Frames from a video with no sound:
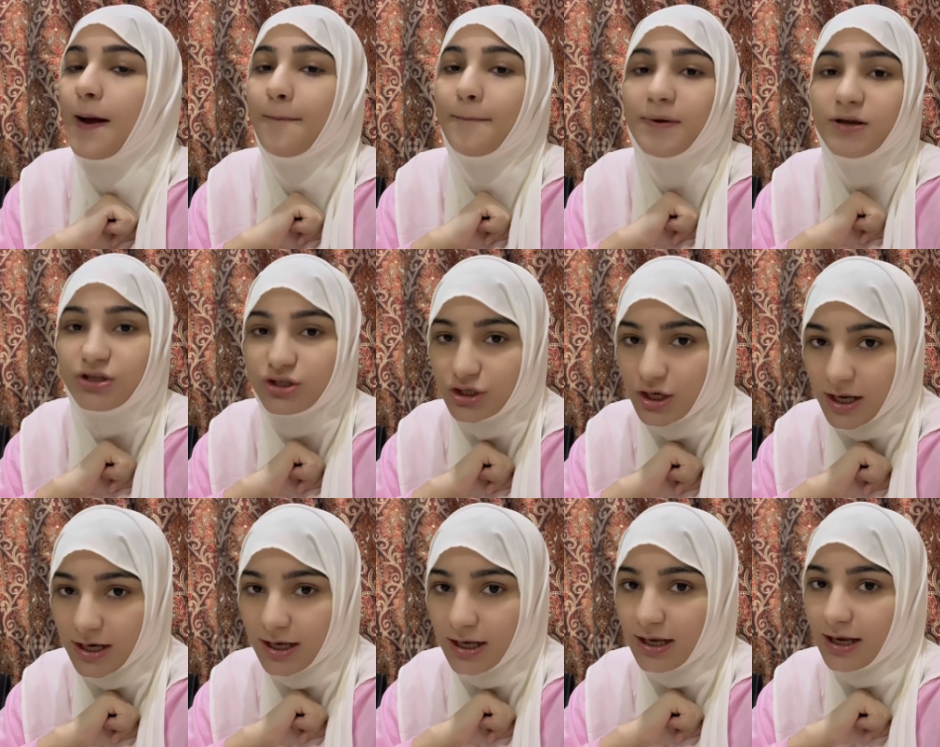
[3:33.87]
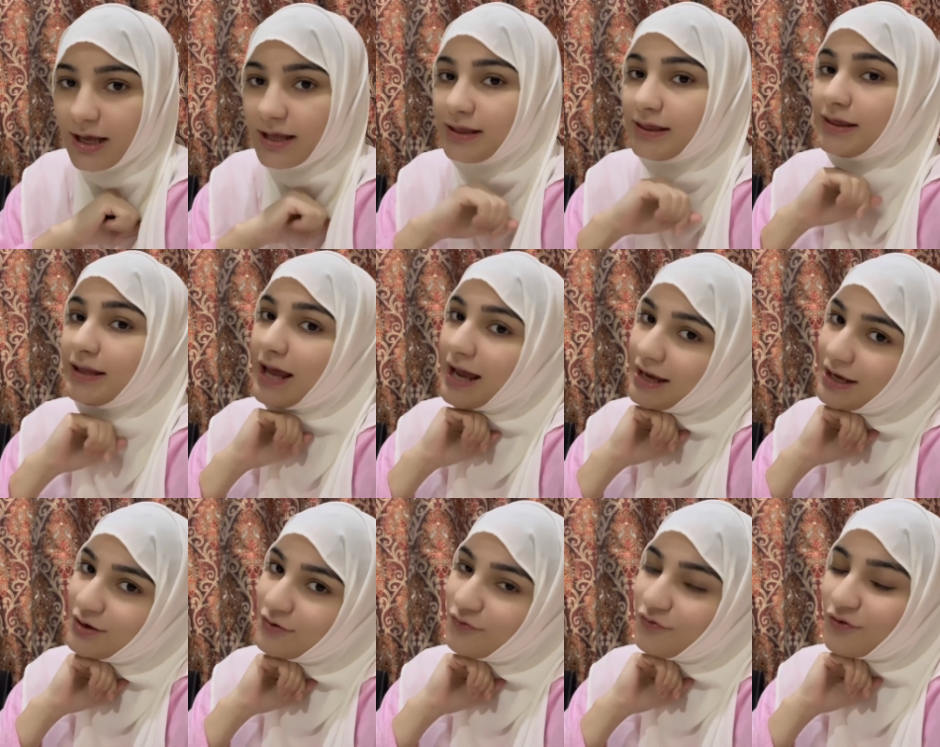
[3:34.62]
माय चैनल एंड
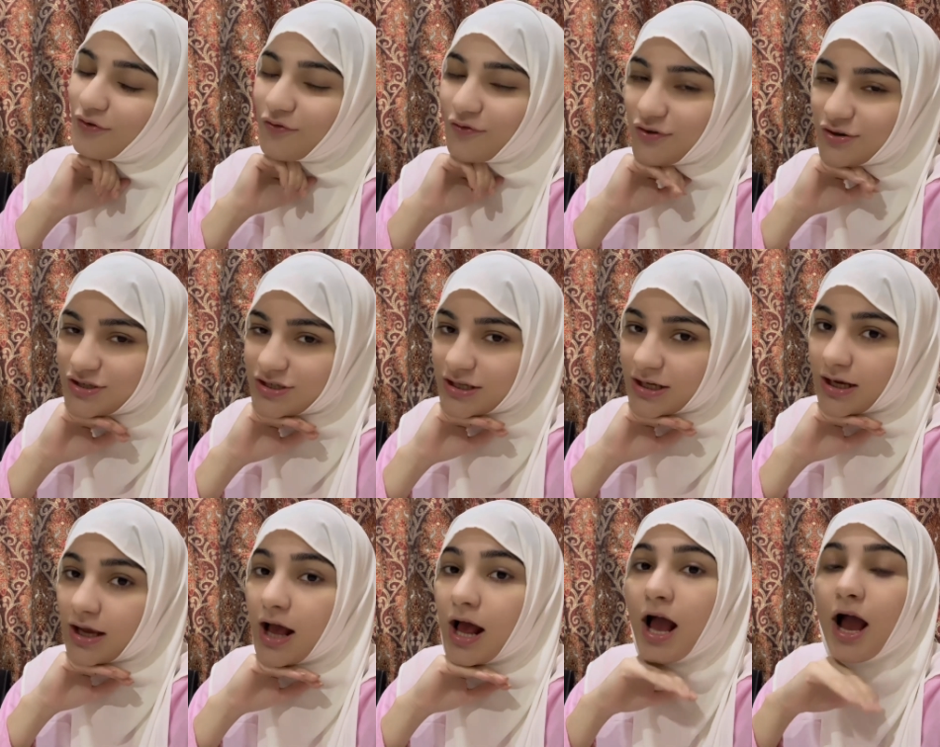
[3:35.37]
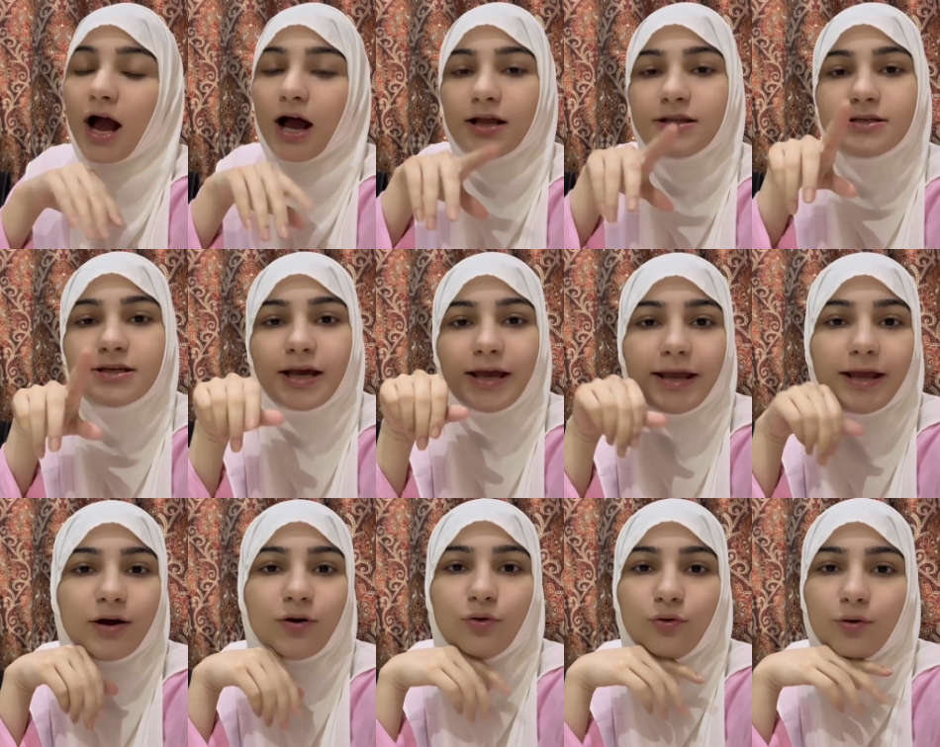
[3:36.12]
थैंक यू फॉर वाचिंग अच्छा
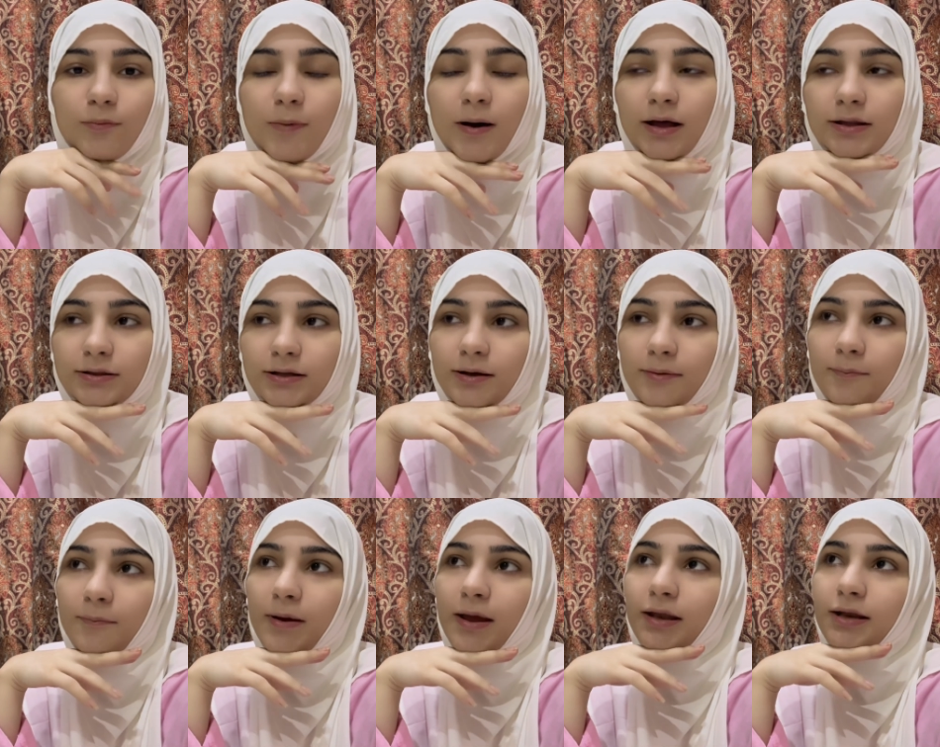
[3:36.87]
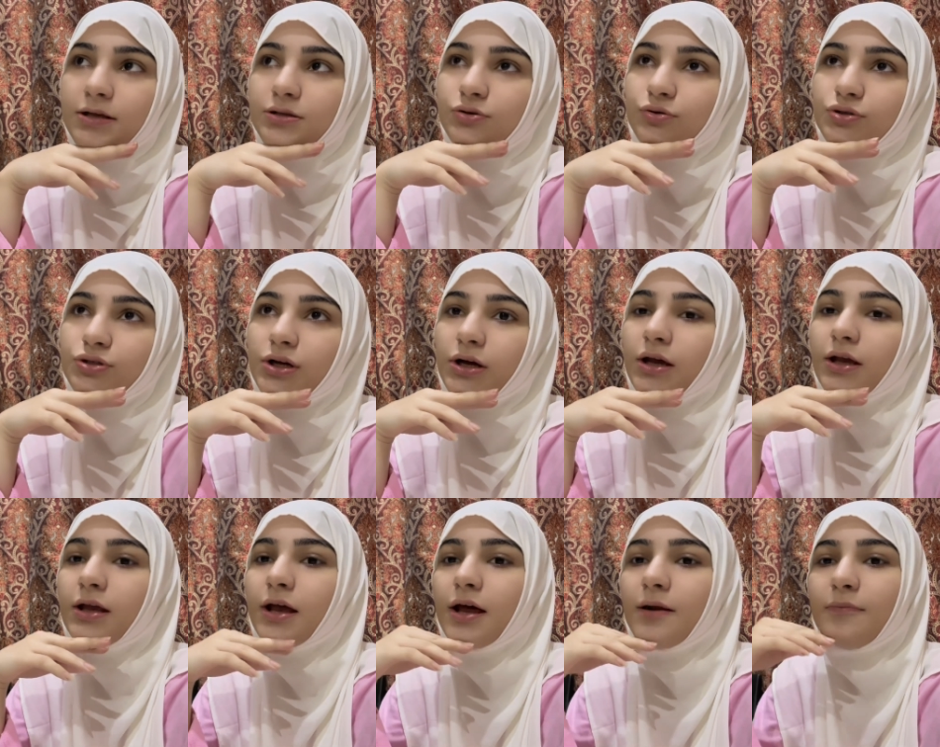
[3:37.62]
एक और बात मैंने सोचा
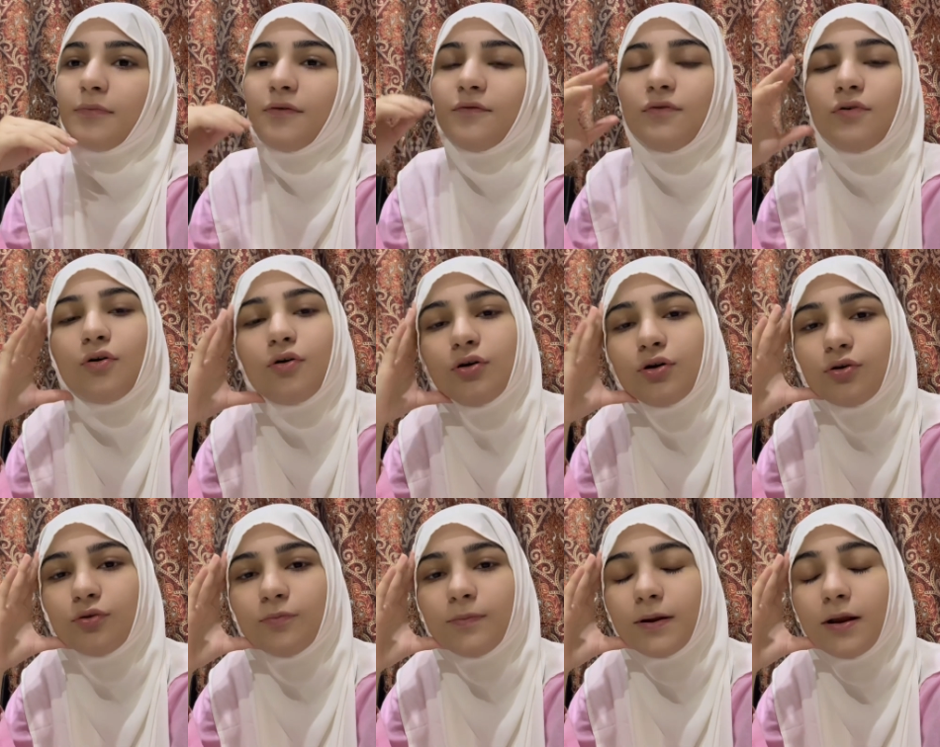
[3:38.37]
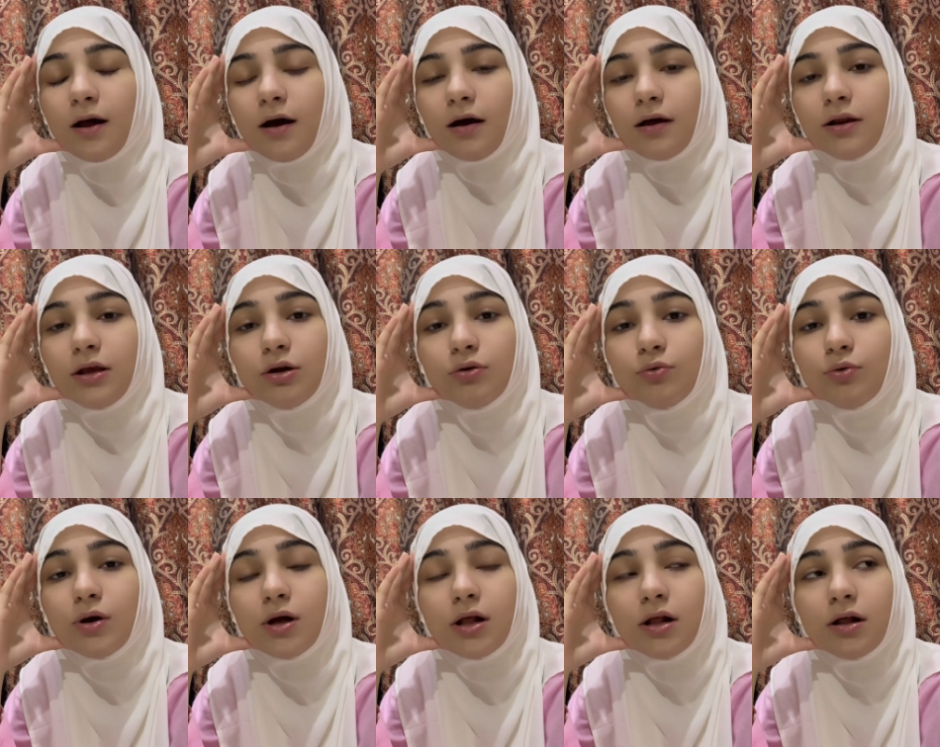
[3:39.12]
कि यार मैं ब्लॉग क्यों बना रही
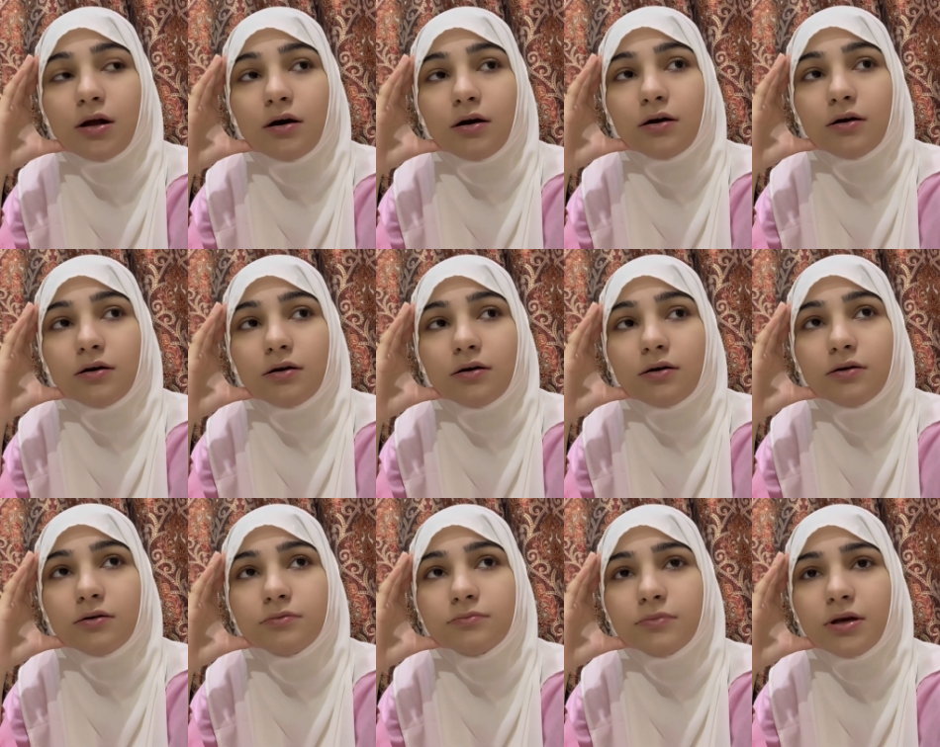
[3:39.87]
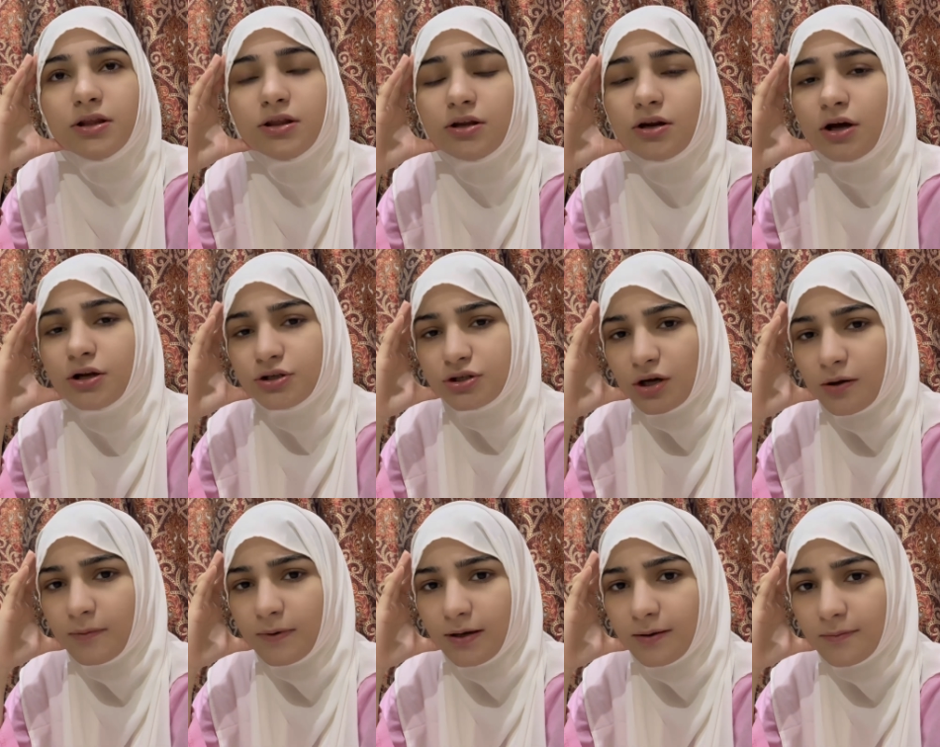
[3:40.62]
हूँ इतना
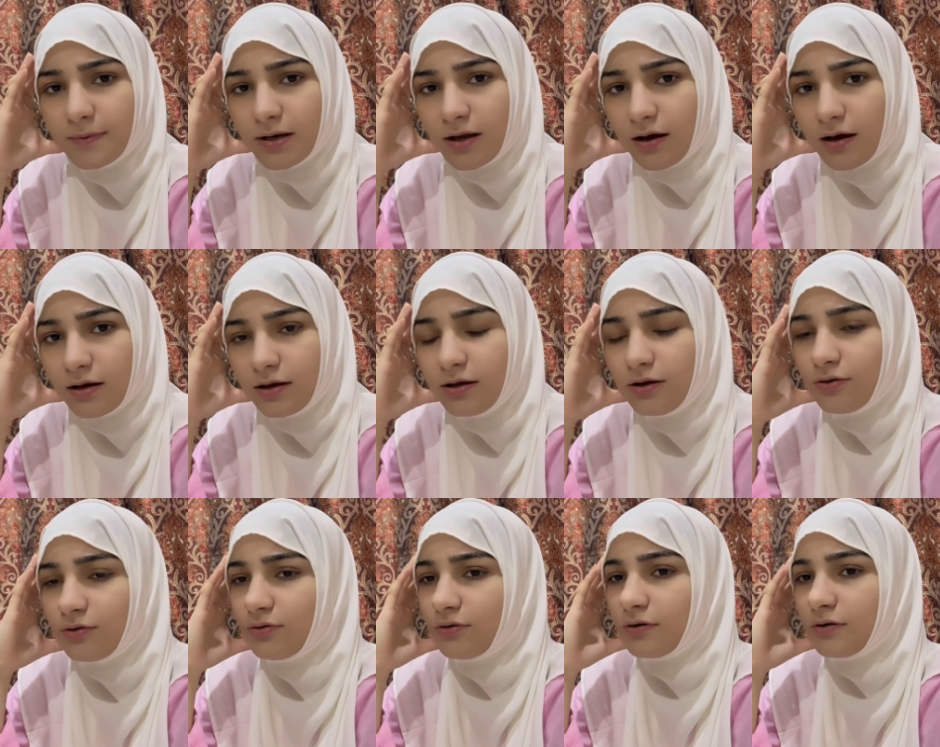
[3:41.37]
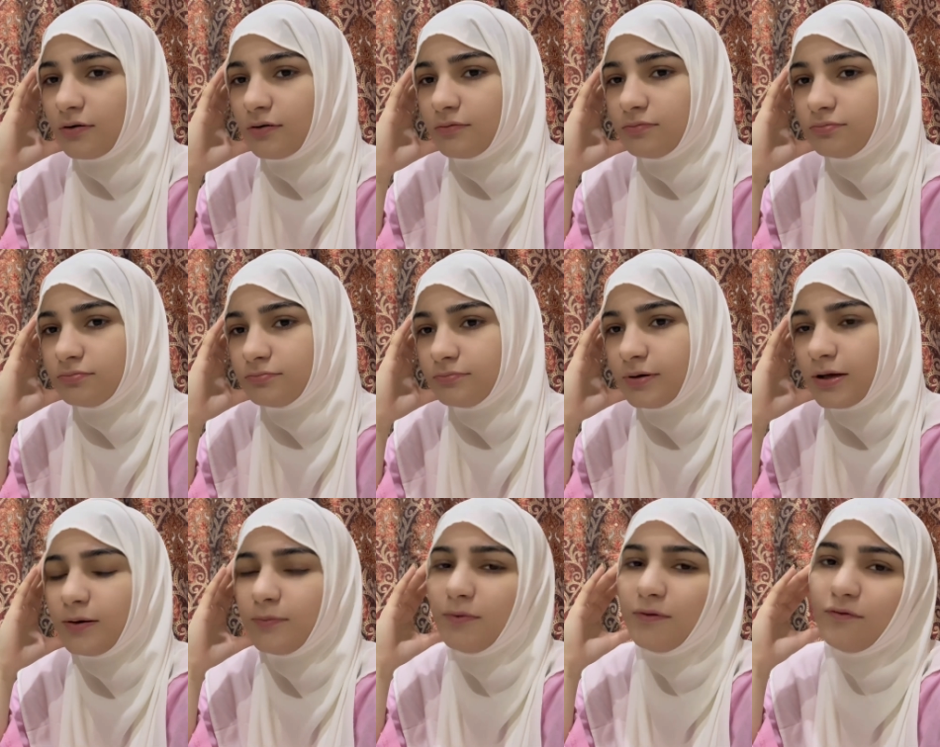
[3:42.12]
अच्छा भी नहीं बना रही और
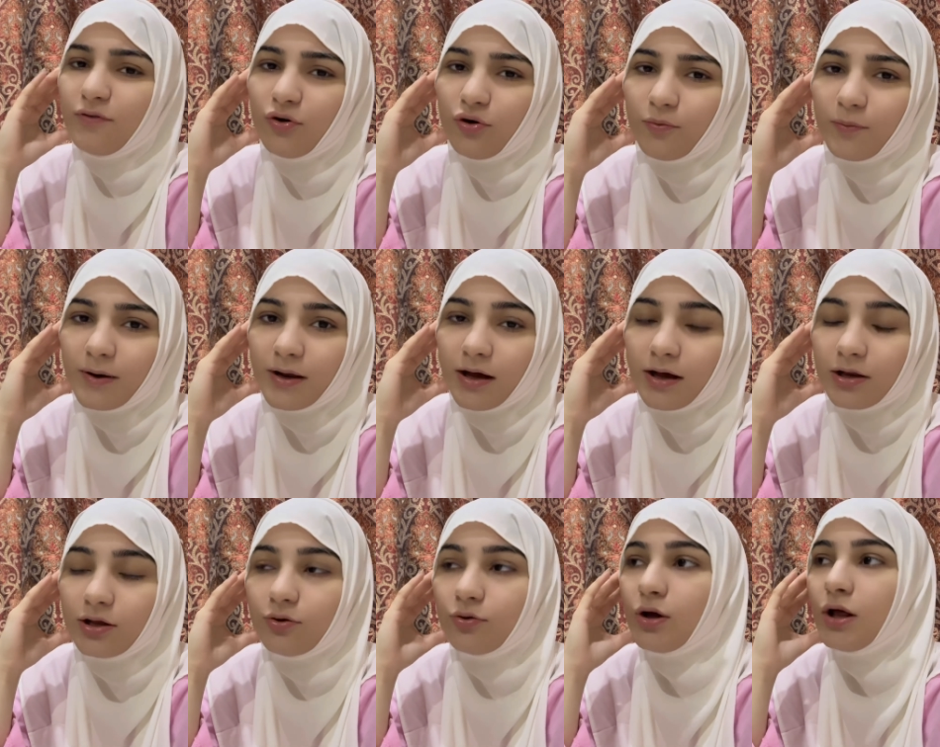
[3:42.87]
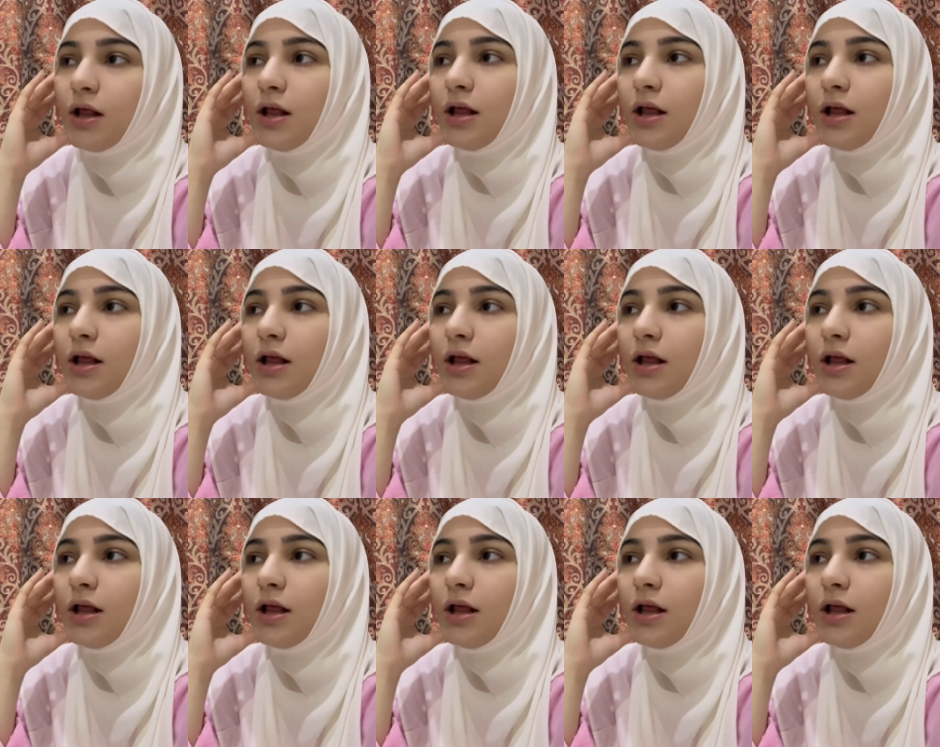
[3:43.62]
फिर भी ब्लॉग बना रही हूँ